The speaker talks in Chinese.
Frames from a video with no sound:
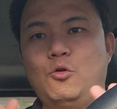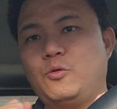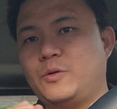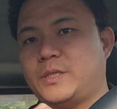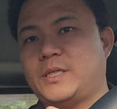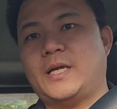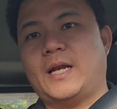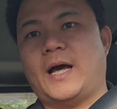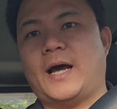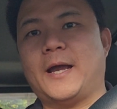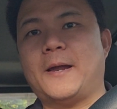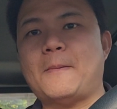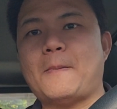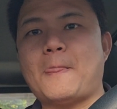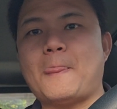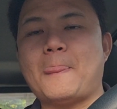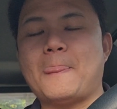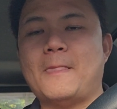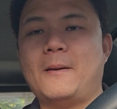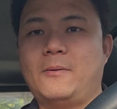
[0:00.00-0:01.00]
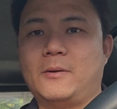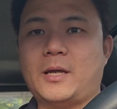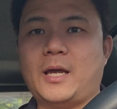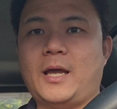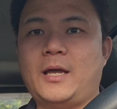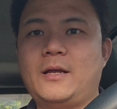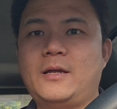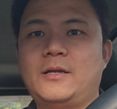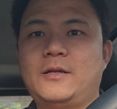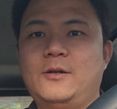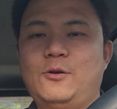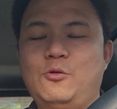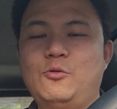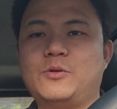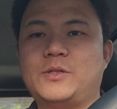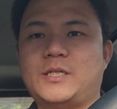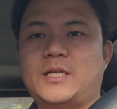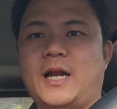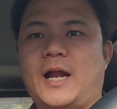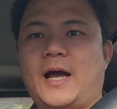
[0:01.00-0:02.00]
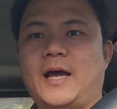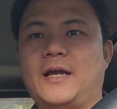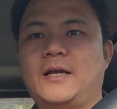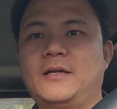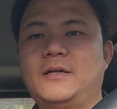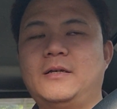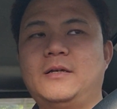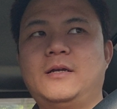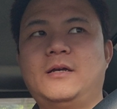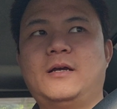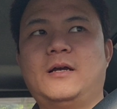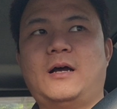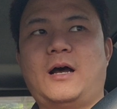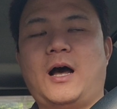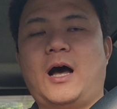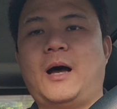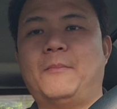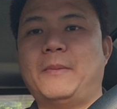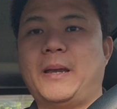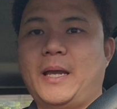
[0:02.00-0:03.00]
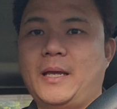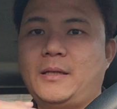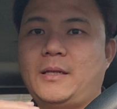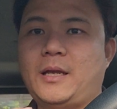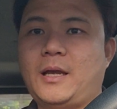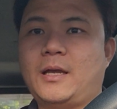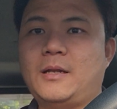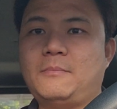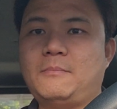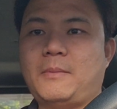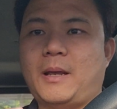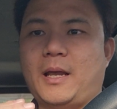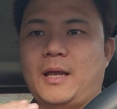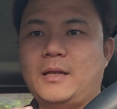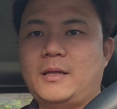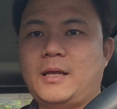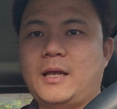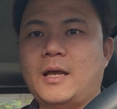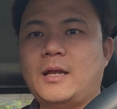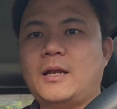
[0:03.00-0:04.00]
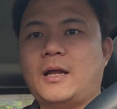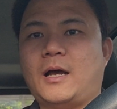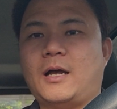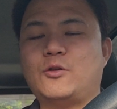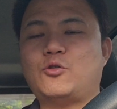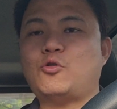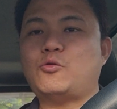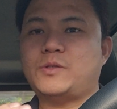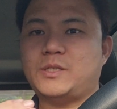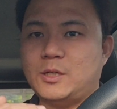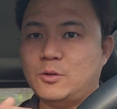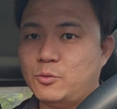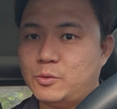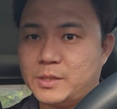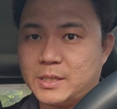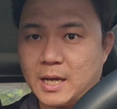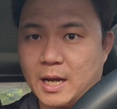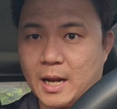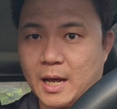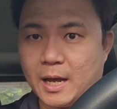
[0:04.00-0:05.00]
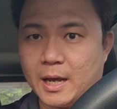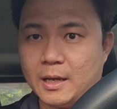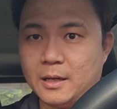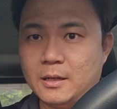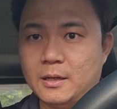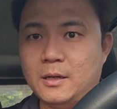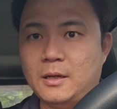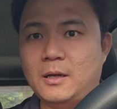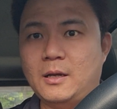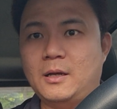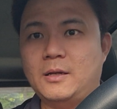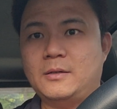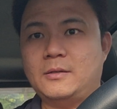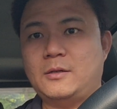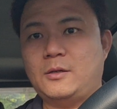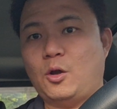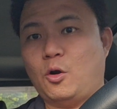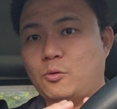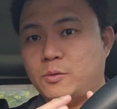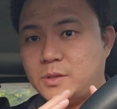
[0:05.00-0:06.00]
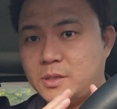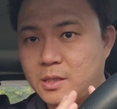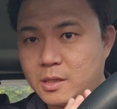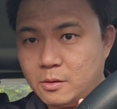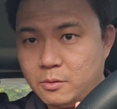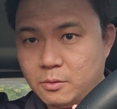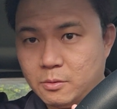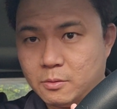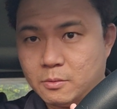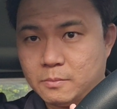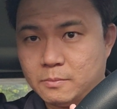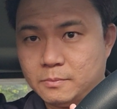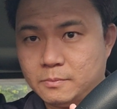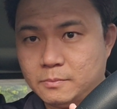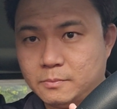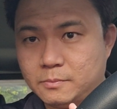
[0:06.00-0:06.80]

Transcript: 录起来，OK，录起来啊，每一天每一天啊都记录下来，有记录